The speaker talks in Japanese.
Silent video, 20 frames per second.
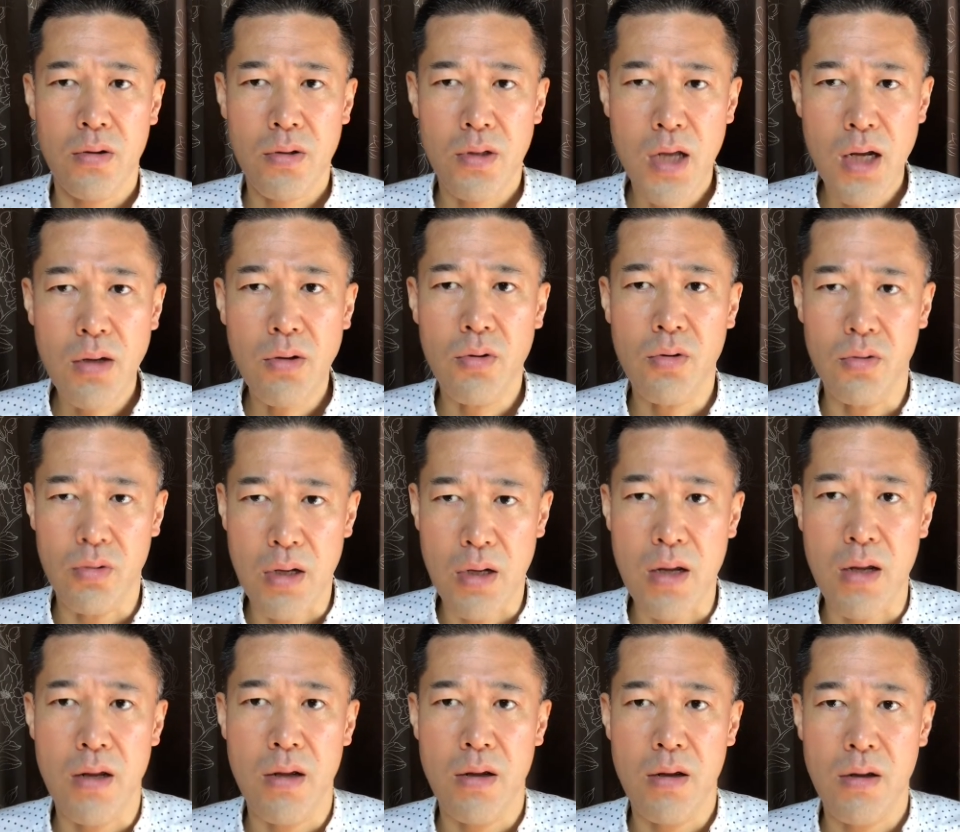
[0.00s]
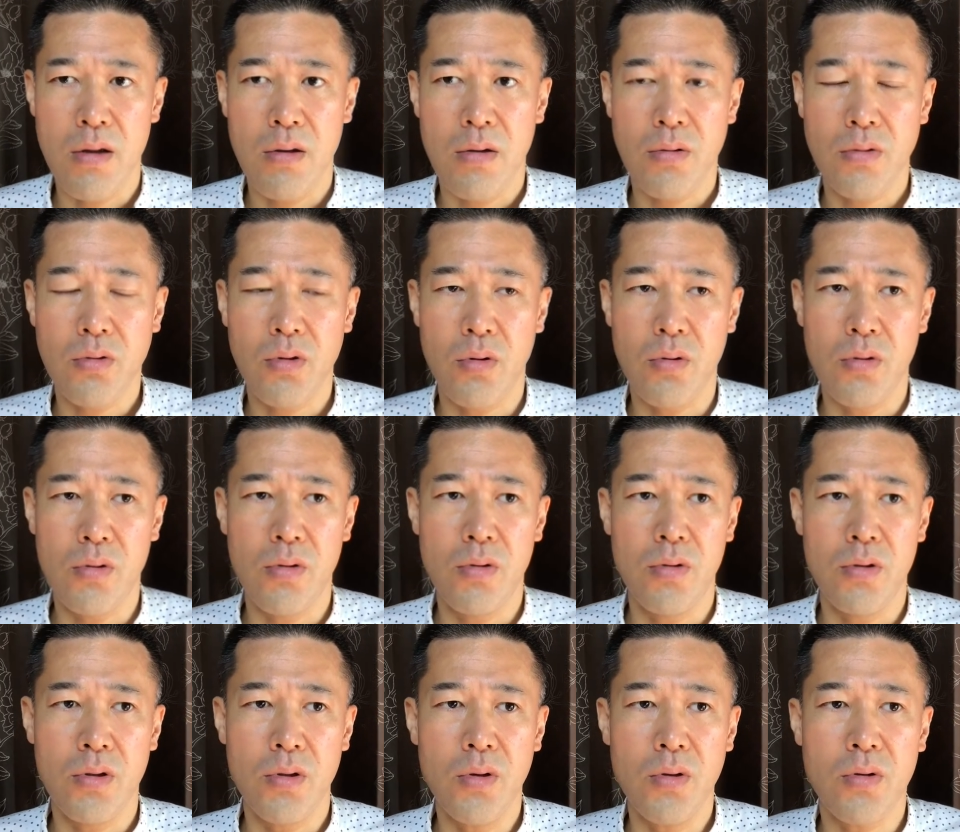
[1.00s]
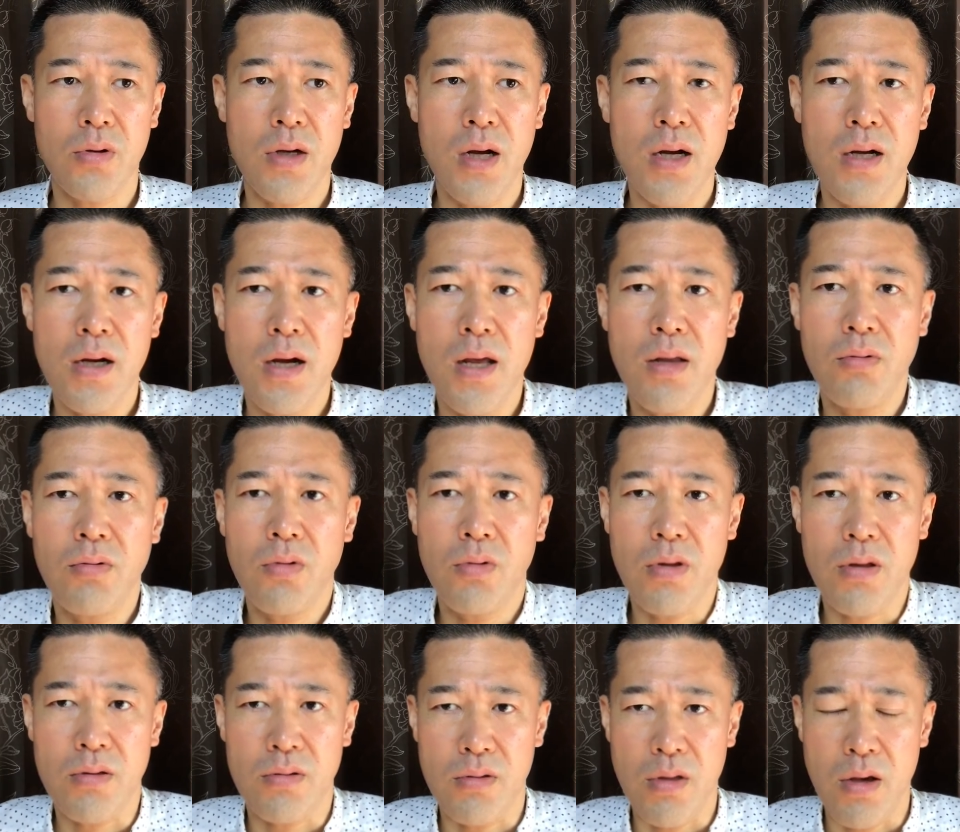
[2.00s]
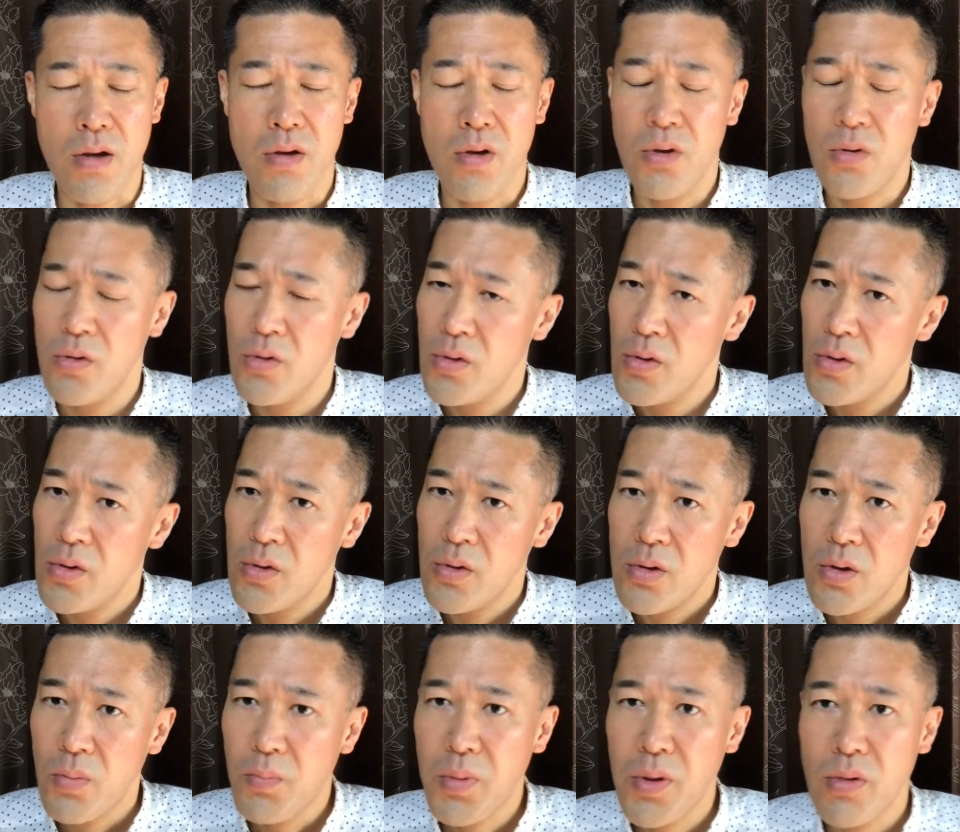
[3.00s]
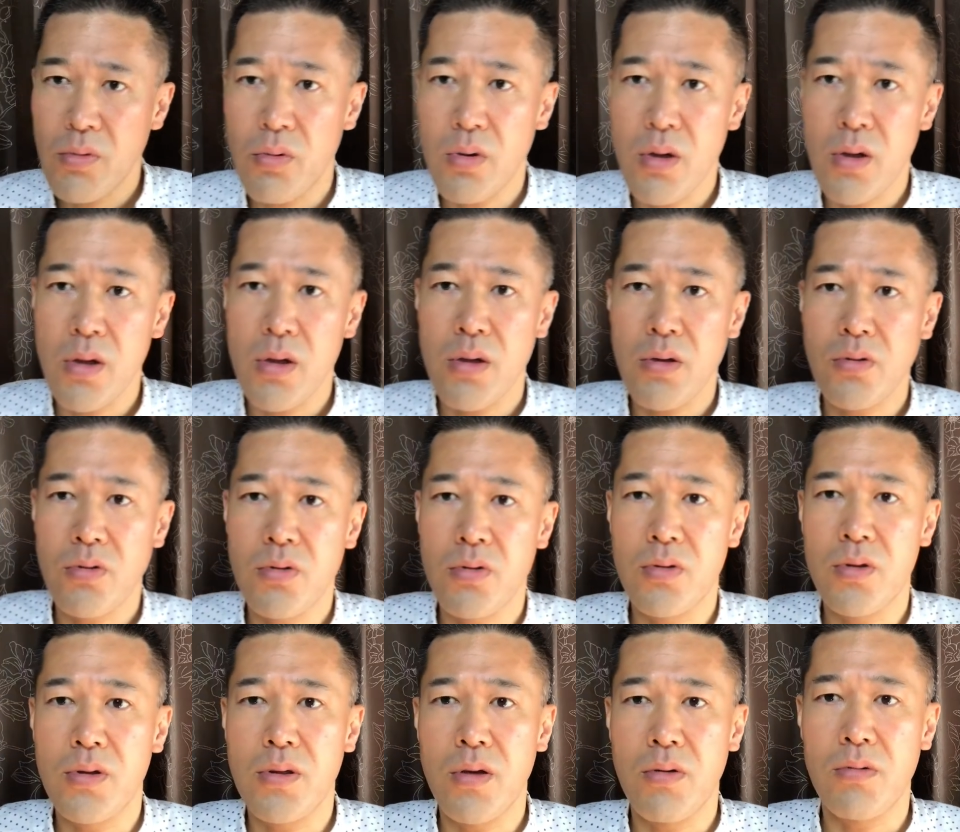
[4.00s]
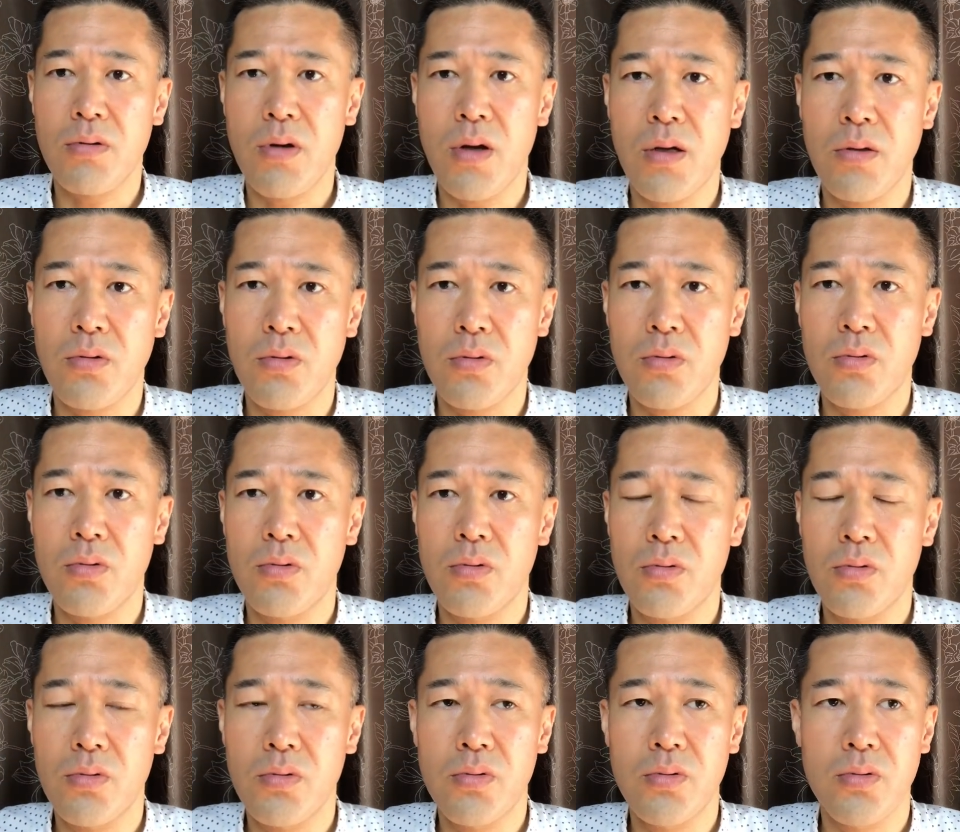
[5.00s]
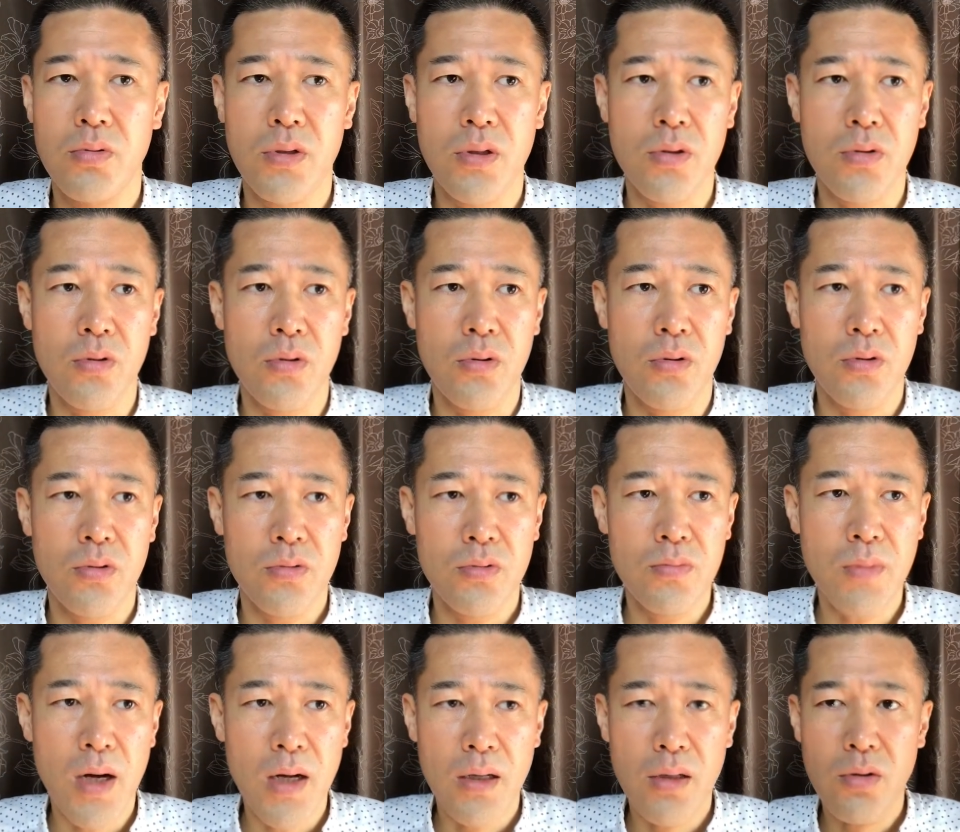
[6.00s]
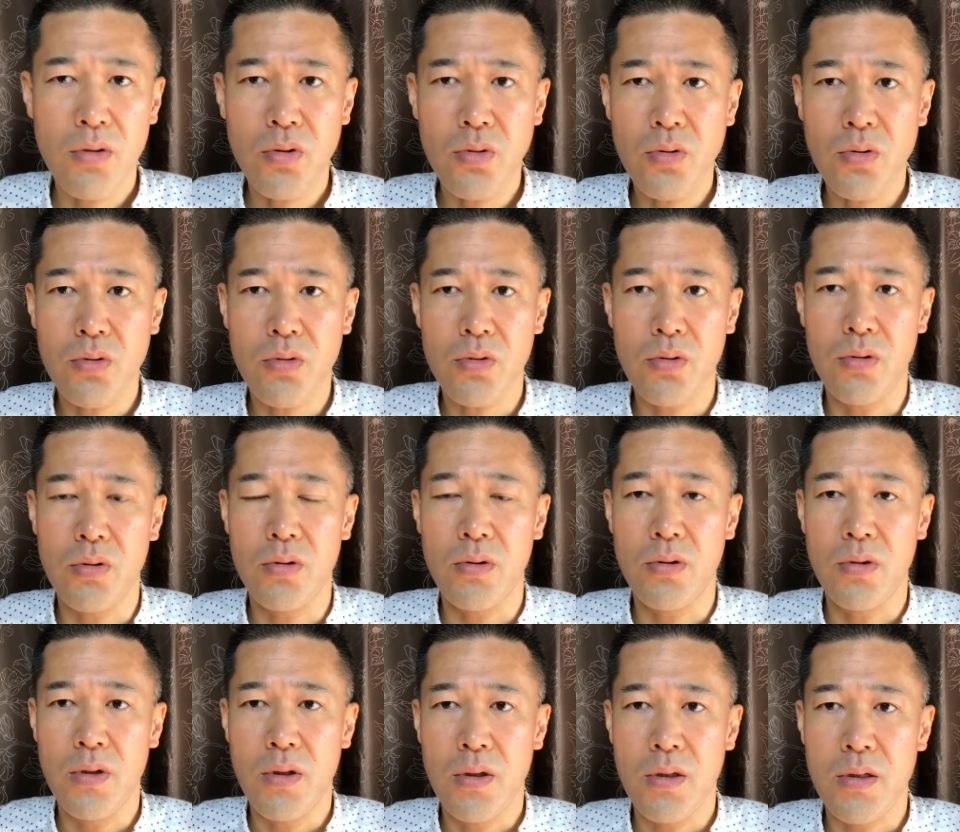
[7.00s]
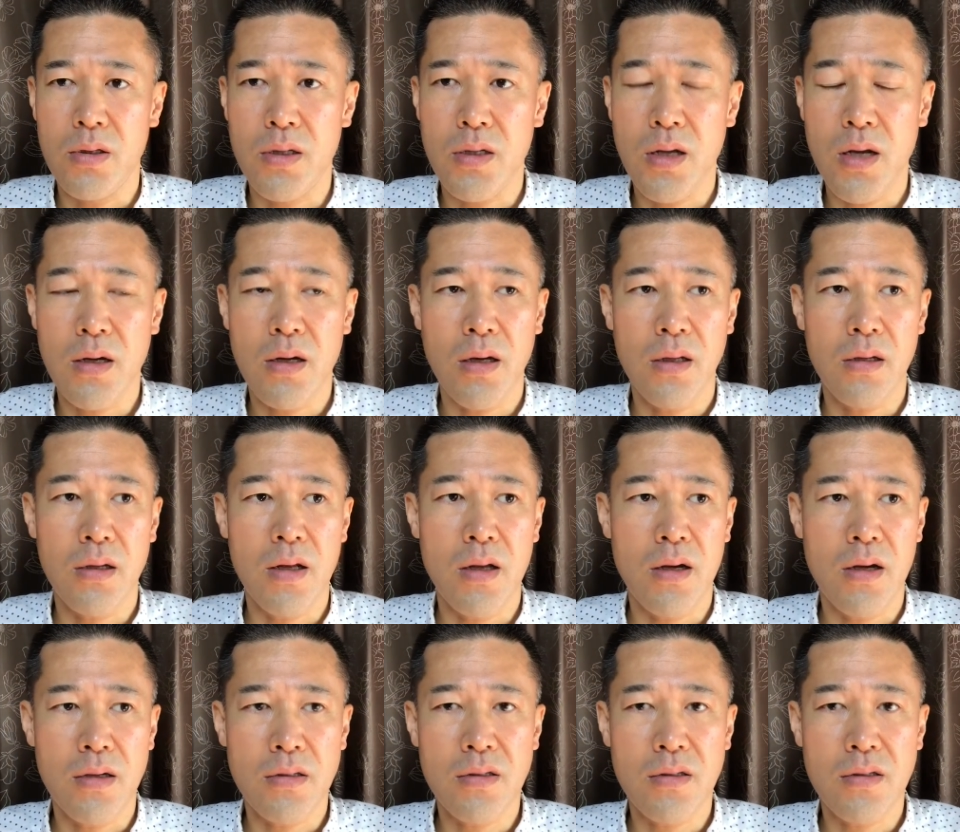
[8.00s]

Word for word: 結構ね、そのいろいろ考えるとですね、やっぱり俺ついてるなと、そういうふうにこううまいことこう人間関係が